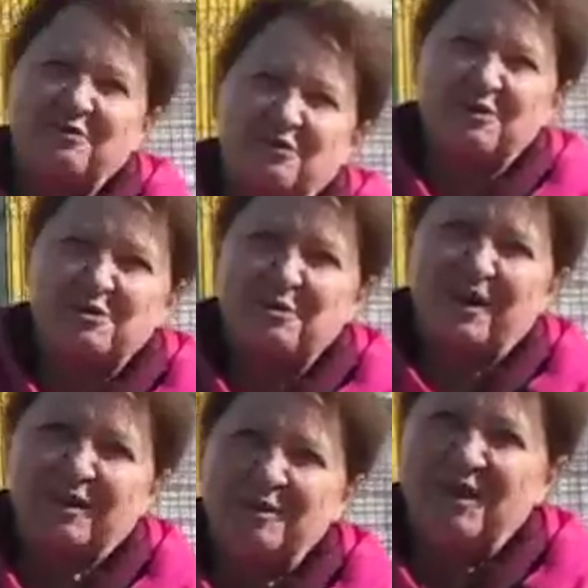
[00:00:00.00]

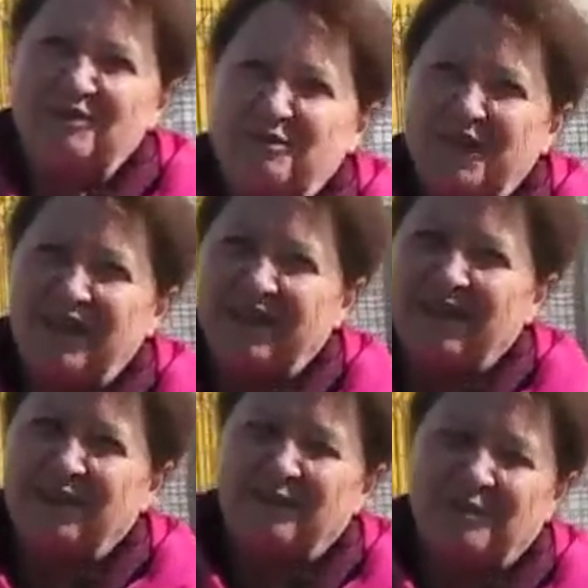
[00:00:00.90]
François Goulet
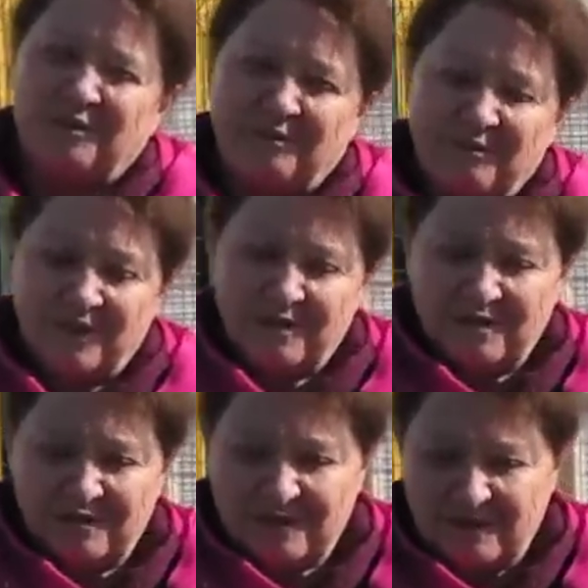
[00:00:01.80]
voulait euh, euh,
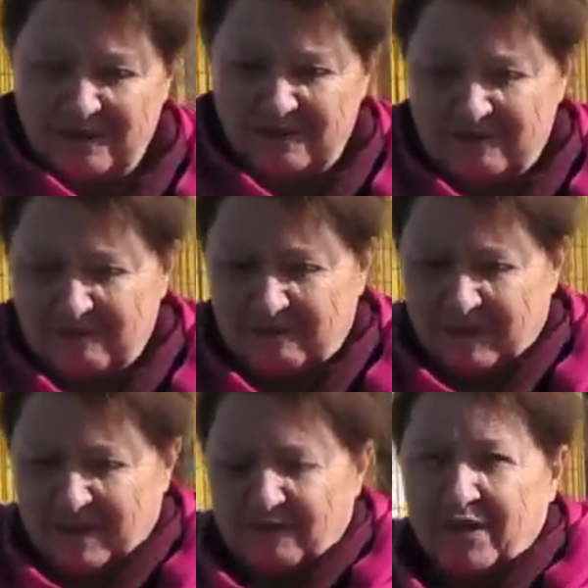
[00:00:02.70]

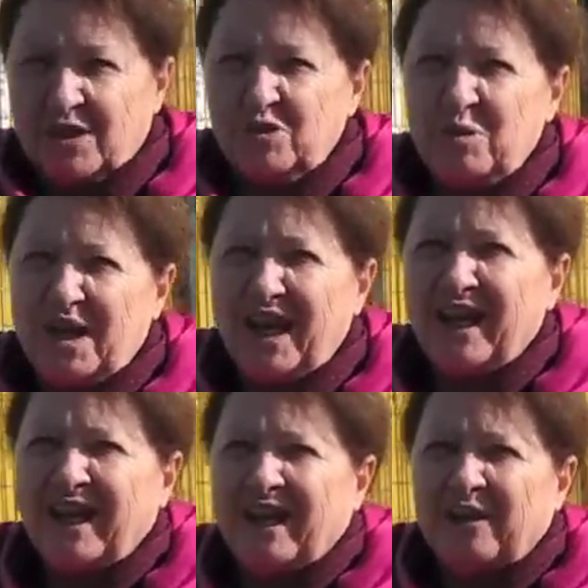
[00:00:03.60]
effectuer,
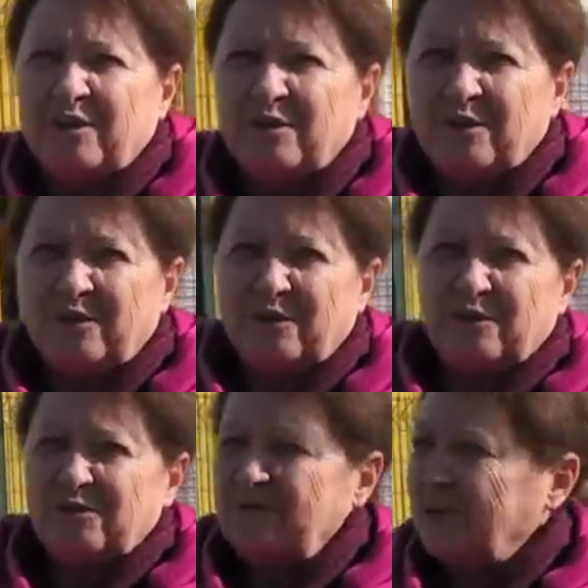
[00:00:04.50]
euh,
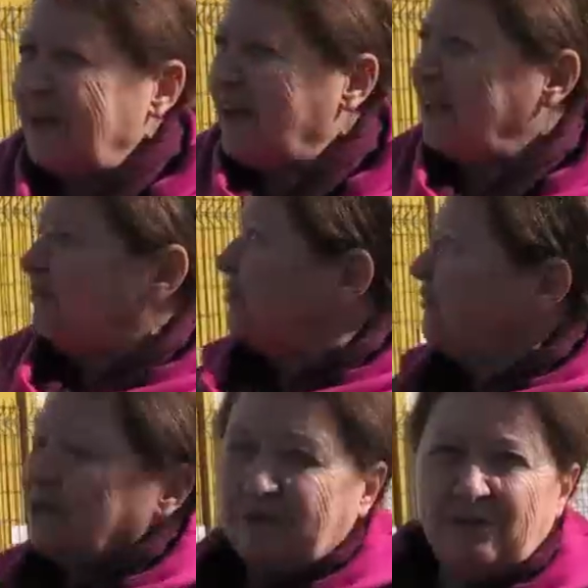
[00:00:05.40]
nous voilà
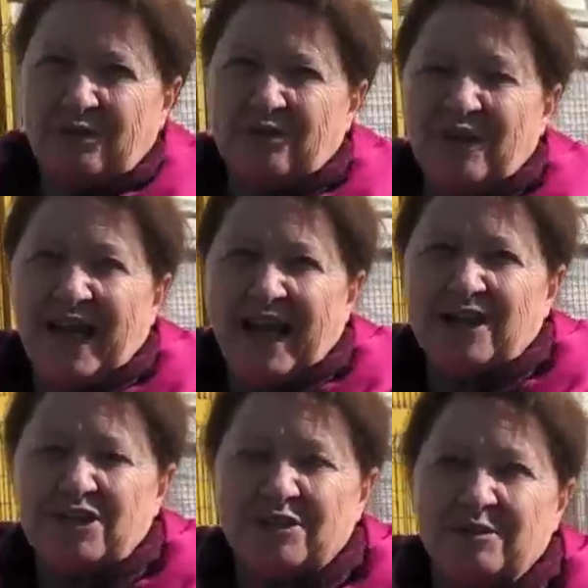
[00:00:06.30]
devant le
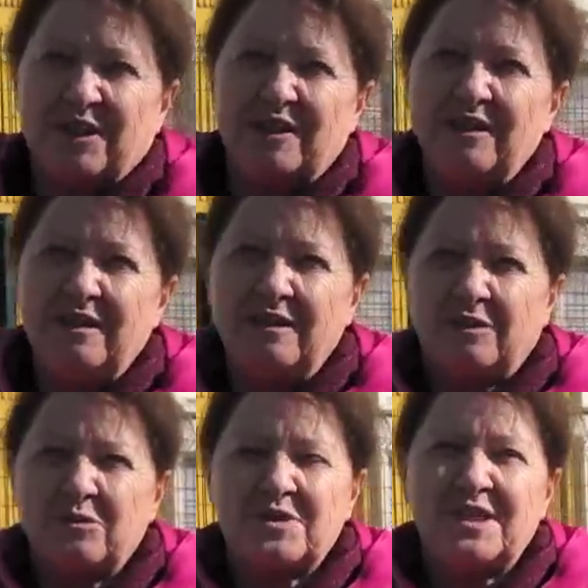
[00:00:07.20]
collège qui
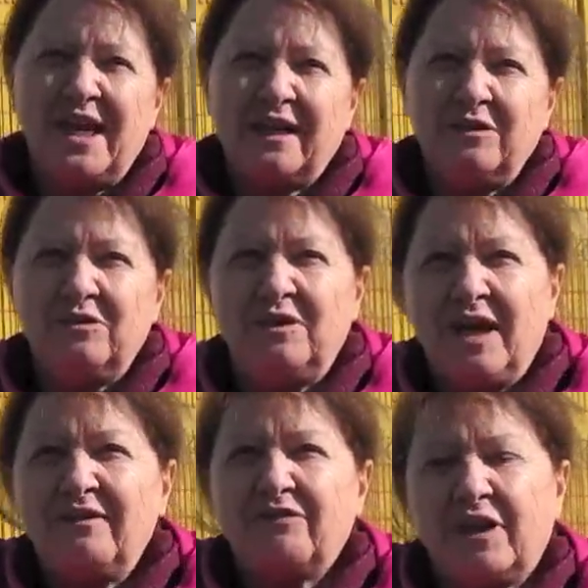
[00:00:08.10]
concerne
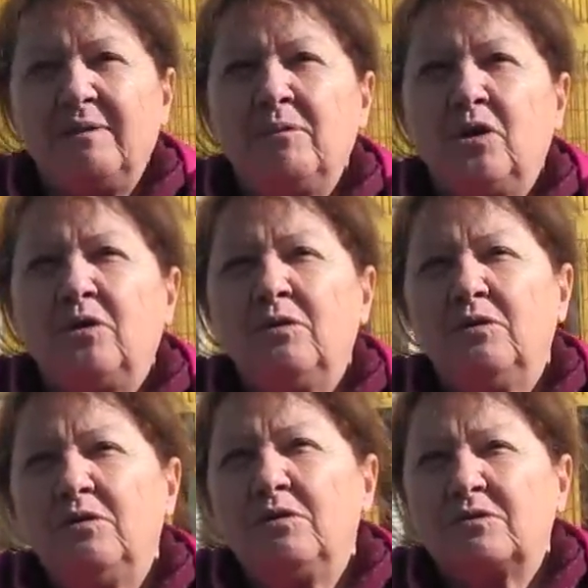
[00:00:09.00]
là vraiment
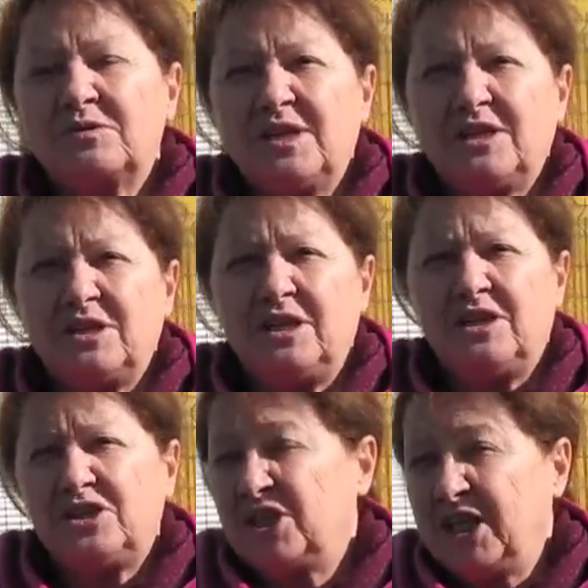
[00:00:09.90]
le
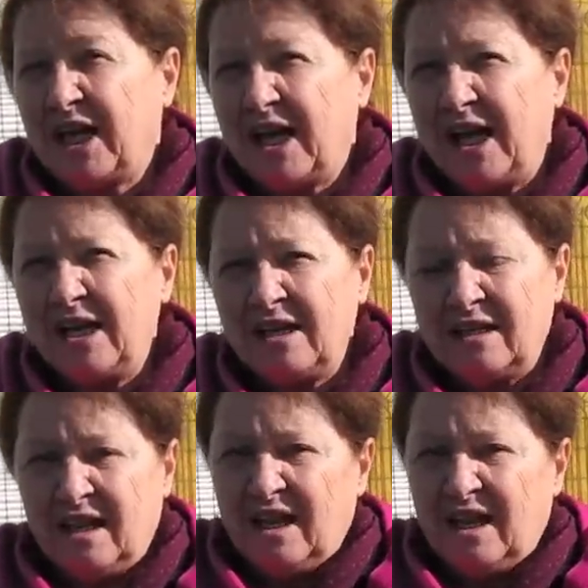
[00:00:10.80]
conseiller général.